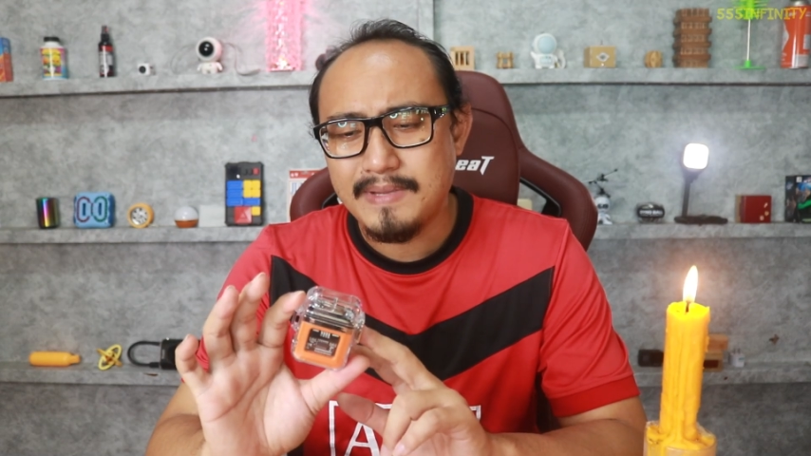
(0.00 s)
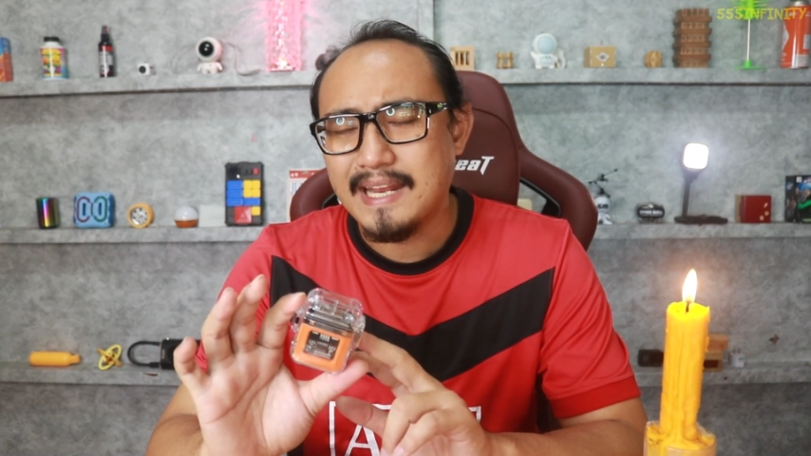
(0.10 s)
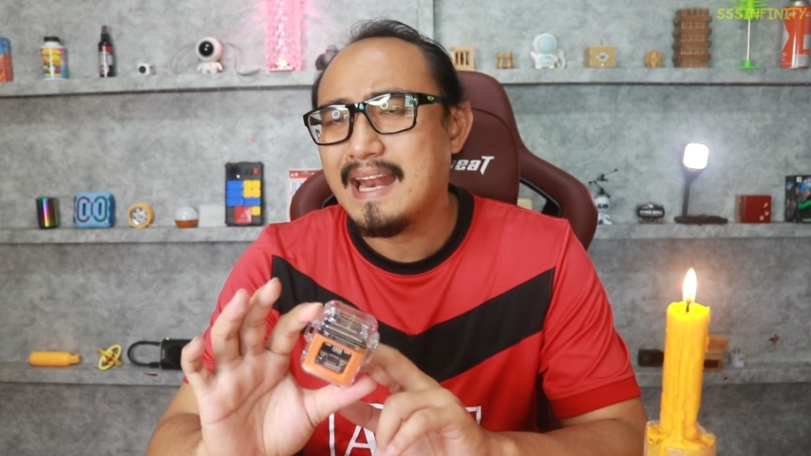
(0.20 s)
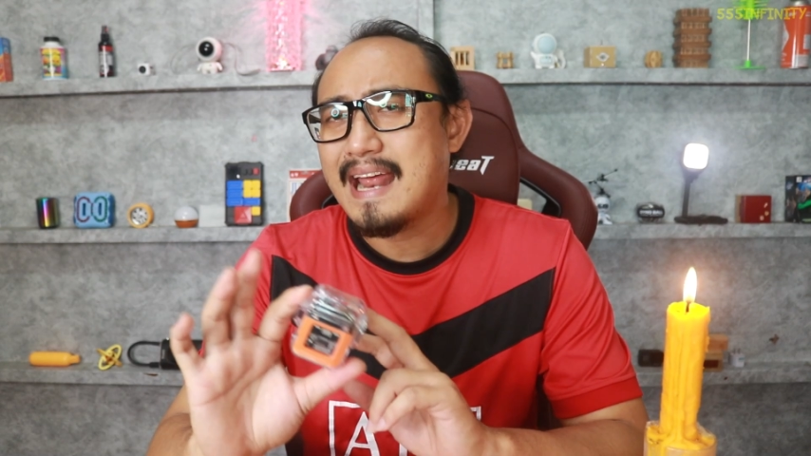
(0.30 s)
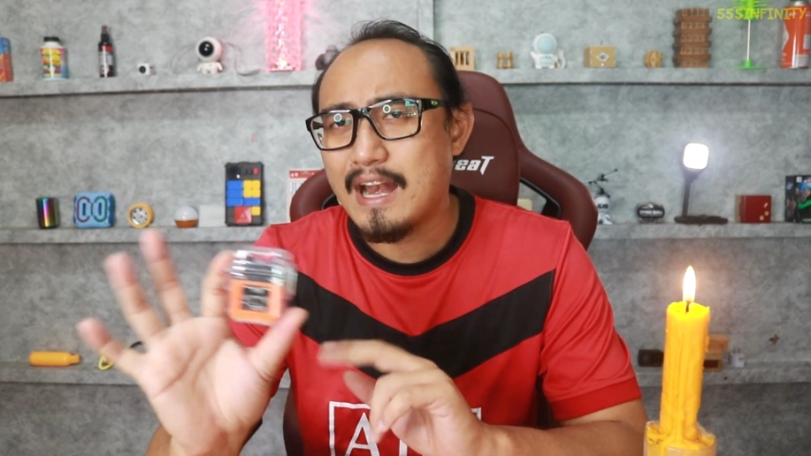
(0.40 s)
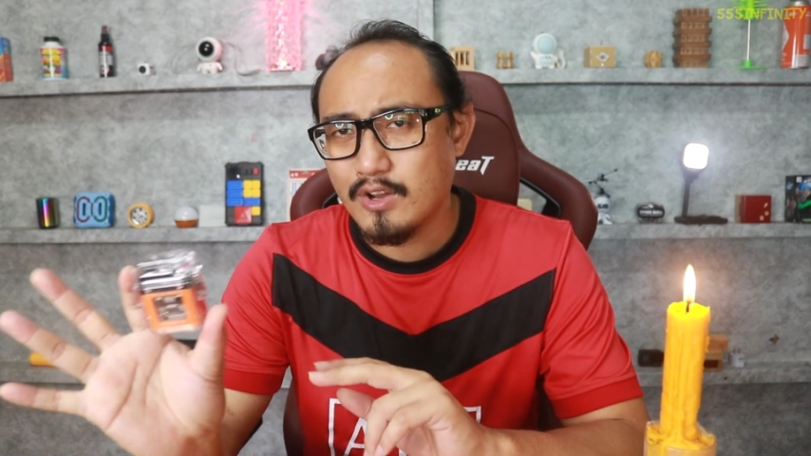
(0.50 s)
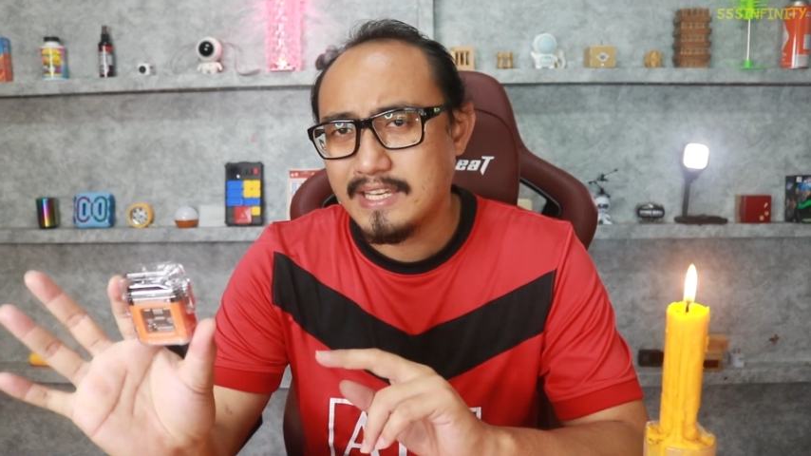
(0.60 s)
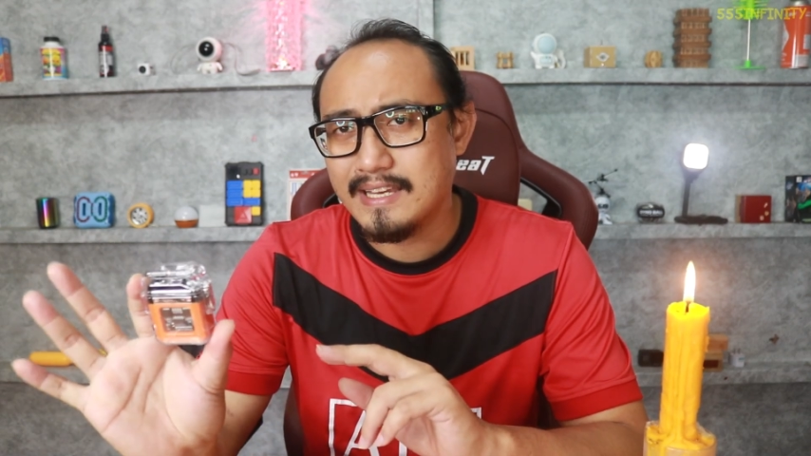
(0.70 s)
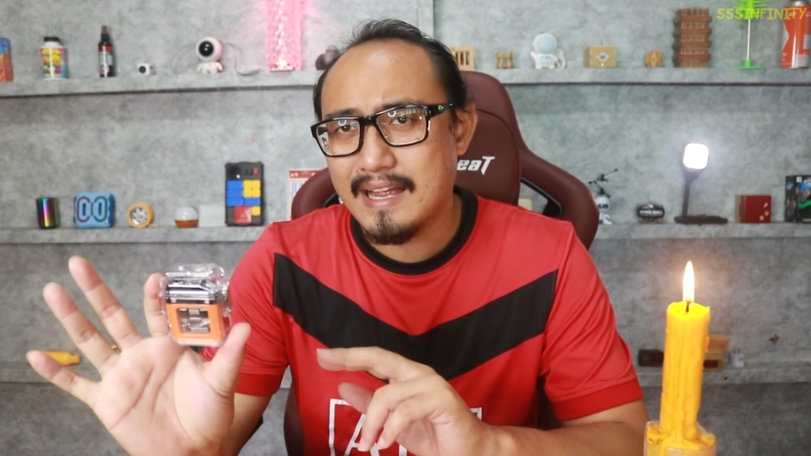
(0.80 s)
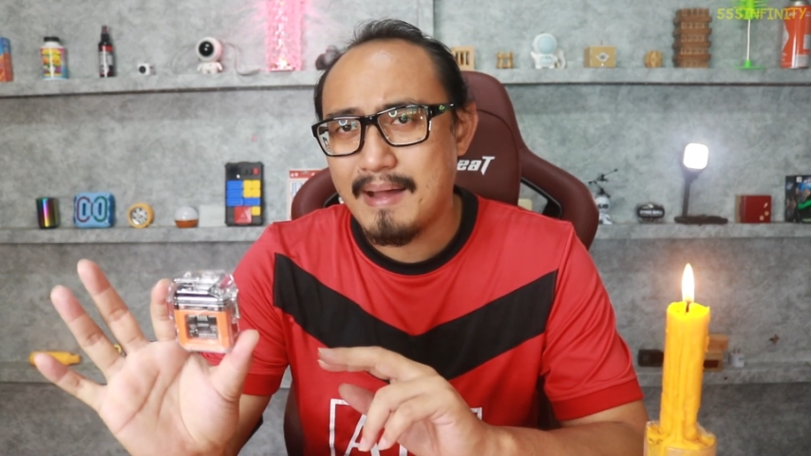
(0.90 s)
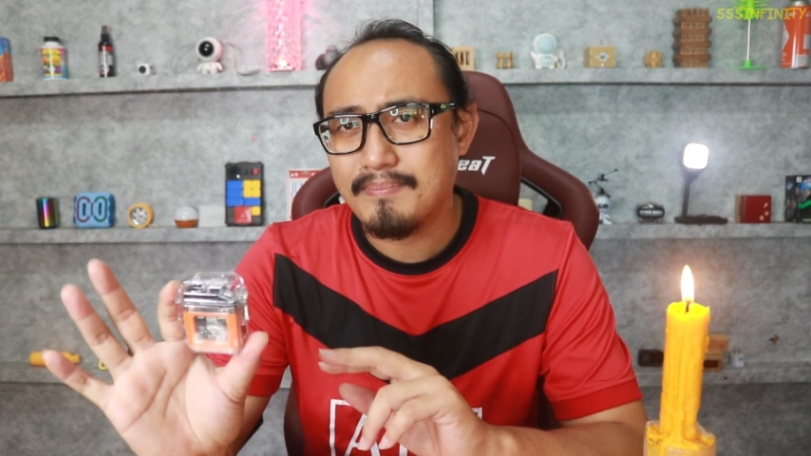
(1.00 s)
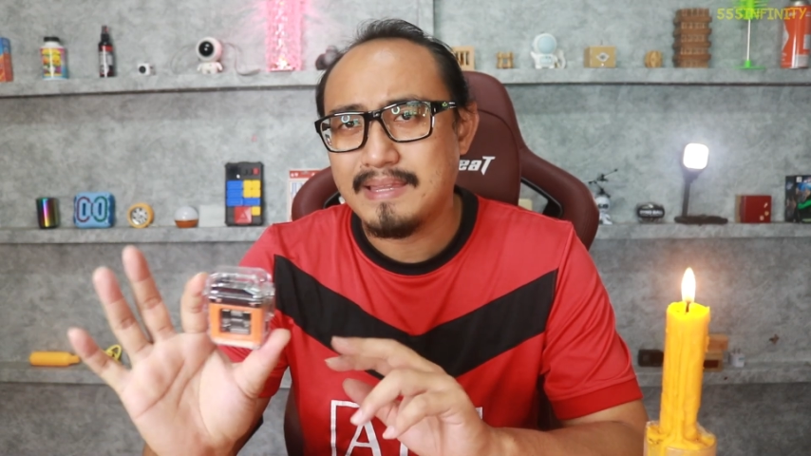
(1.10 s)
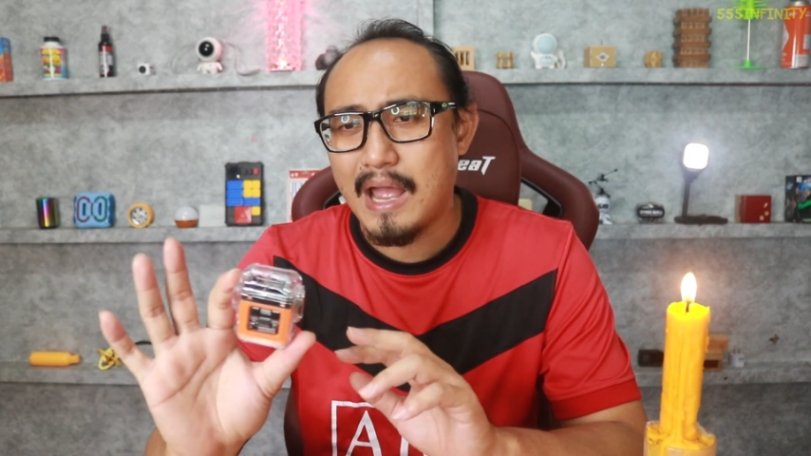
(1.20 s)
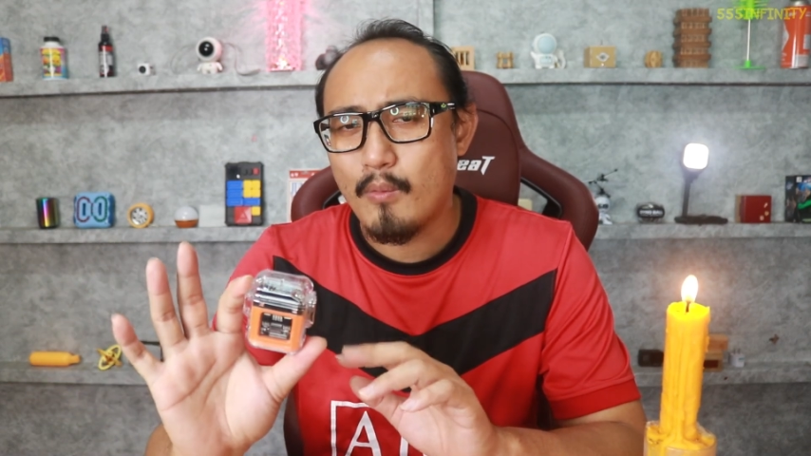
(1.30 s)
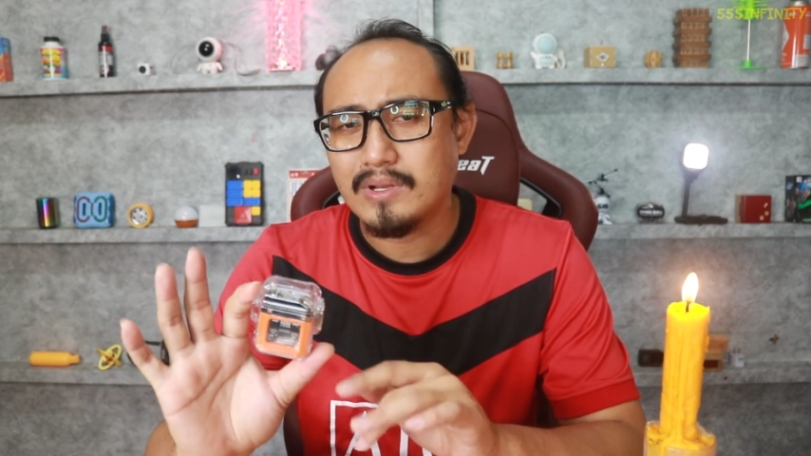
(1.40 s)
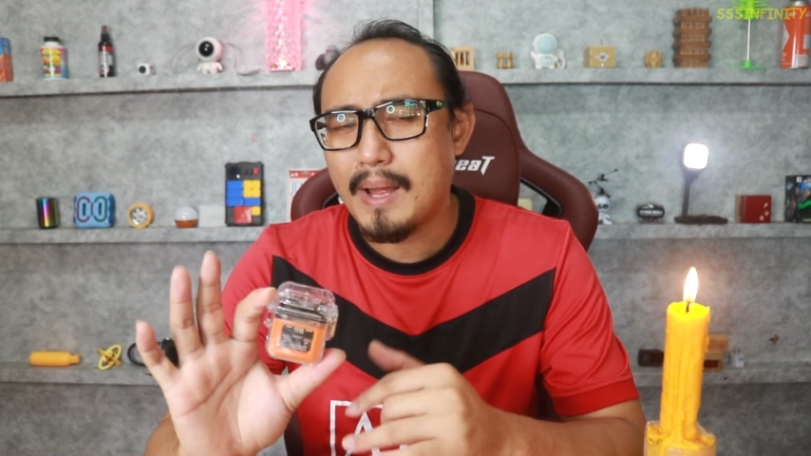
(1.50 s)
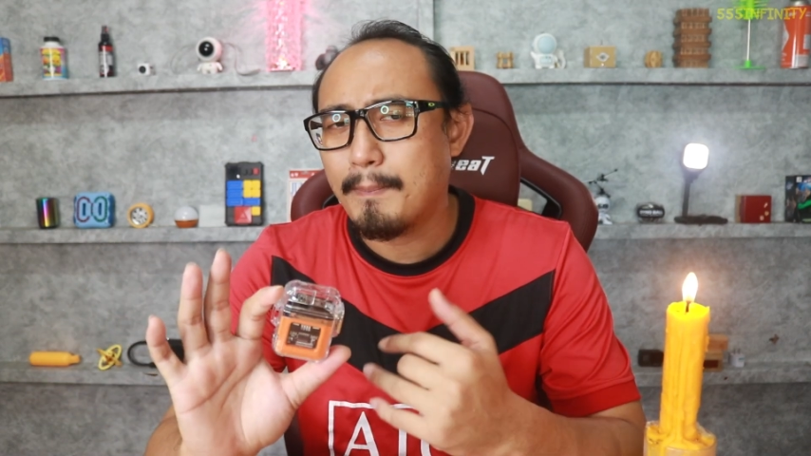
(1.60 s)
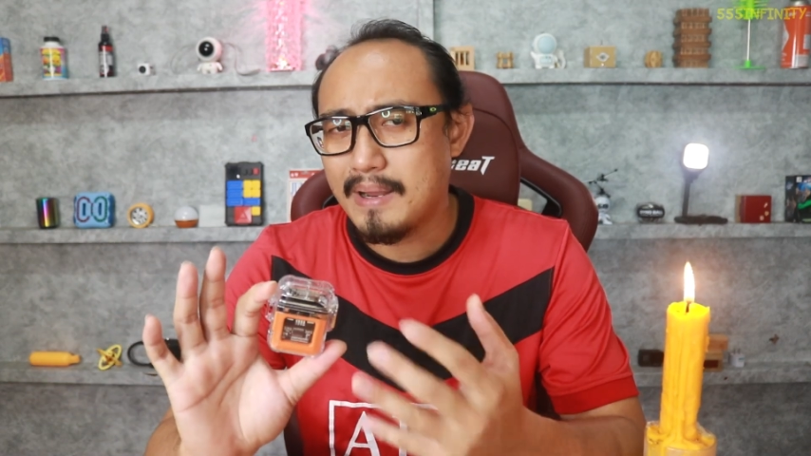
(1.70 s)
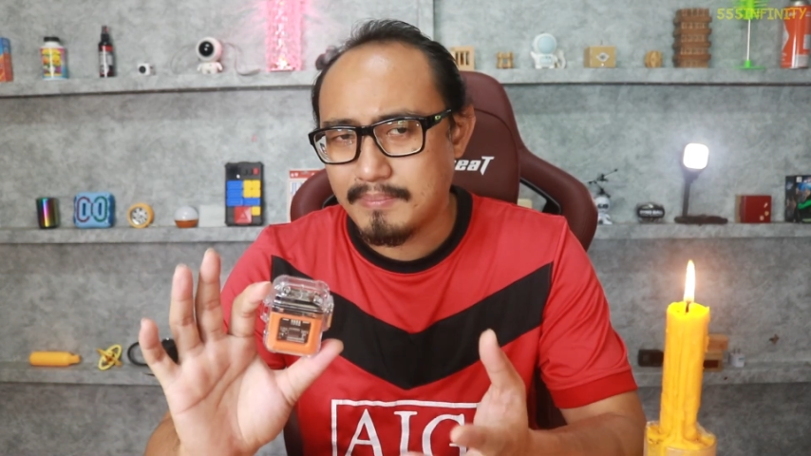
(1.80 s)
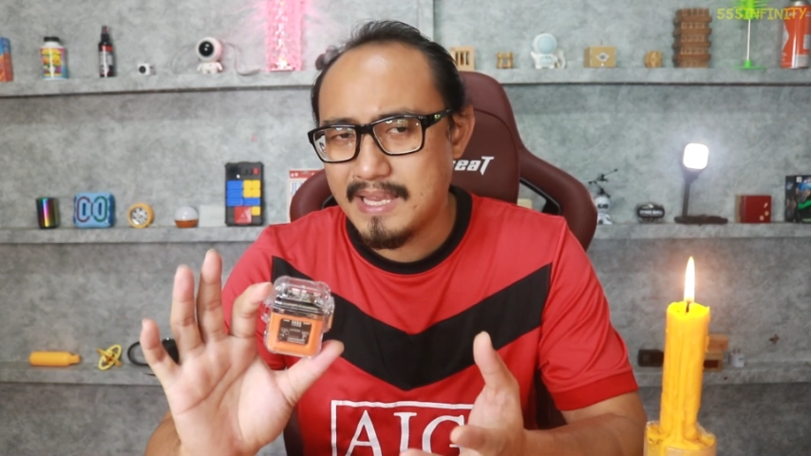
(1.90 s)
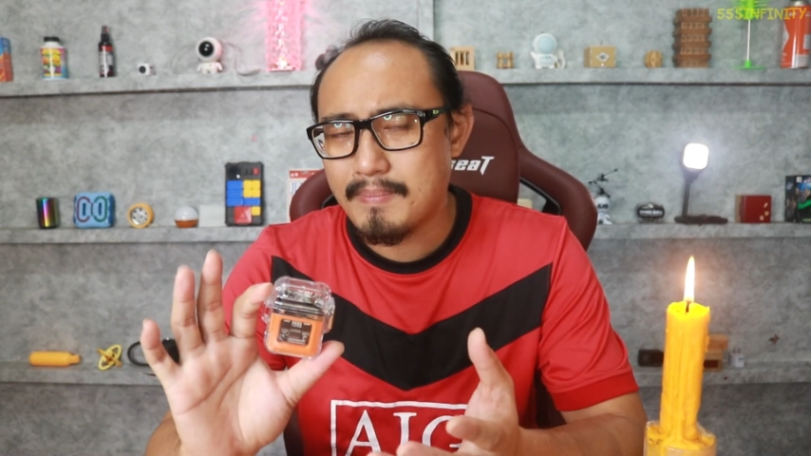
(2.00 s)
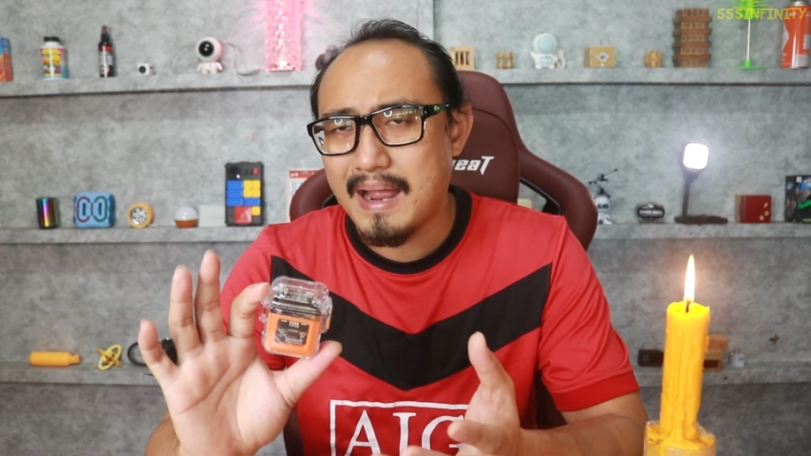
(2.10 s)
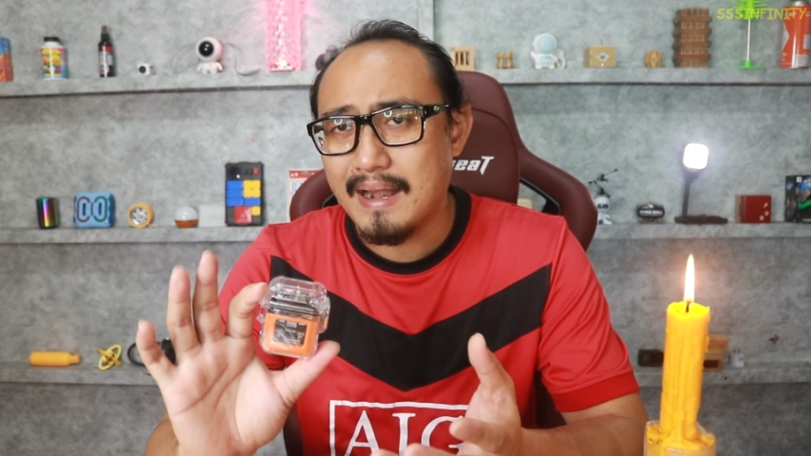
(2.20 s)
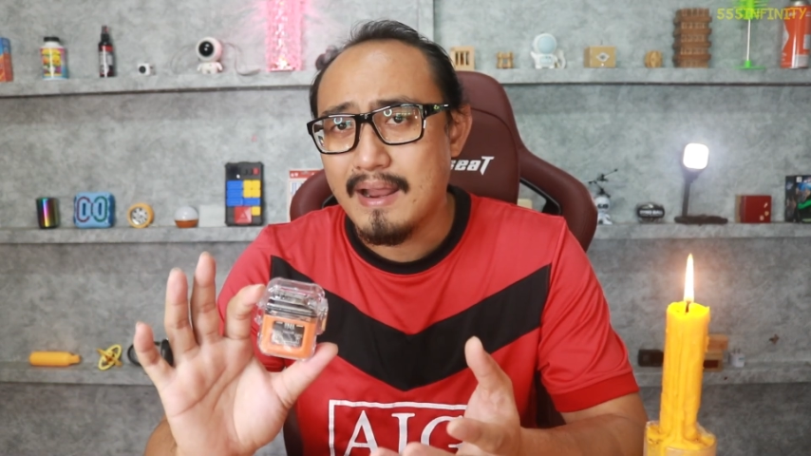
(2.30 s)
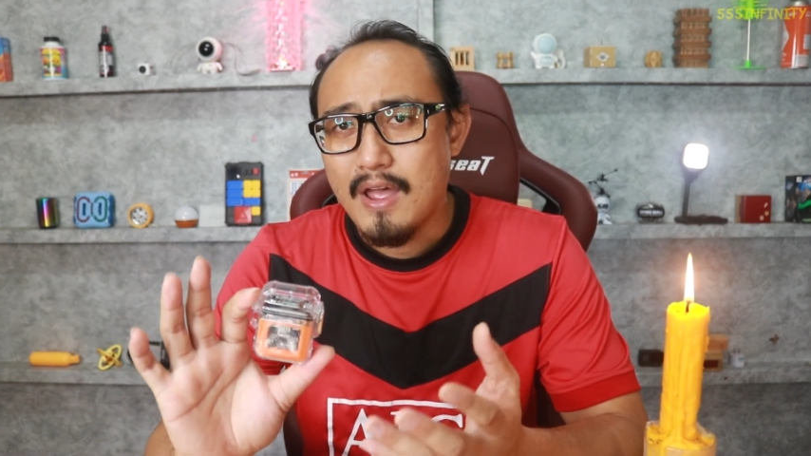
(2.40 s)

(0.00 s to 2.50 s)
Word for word: ใช้ได้นานก็จริงครับแต่ว่าถ้าเปรียบเทียบกัน